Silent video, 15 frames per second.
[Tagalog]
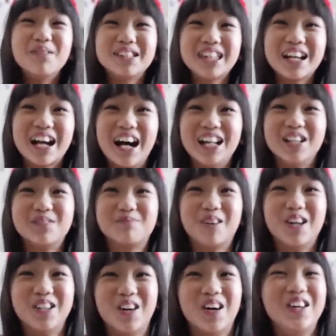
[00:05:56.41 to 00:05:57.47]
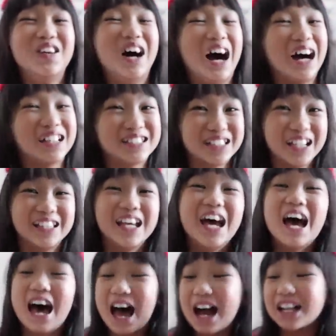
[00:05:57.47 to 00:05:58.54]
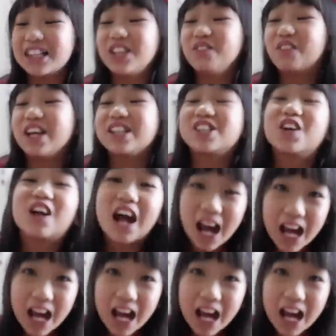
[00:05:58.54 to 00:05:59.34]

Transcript: Napatagalog po na yung accent. Activate your